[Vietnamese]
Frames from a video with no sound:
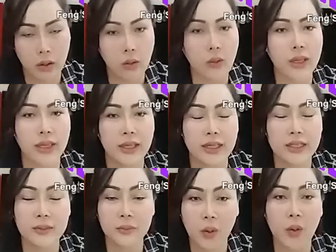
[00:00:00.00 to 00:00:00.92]
khâu hay cứ
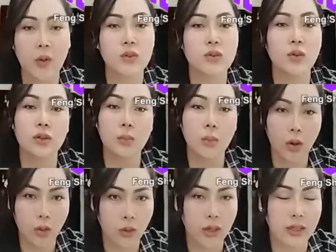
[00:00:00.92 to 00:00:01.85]
chỉ po hông sôi rồi bỏ
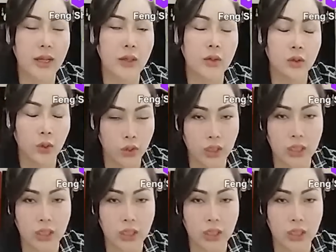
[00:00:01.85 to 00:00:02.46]
cọt đại được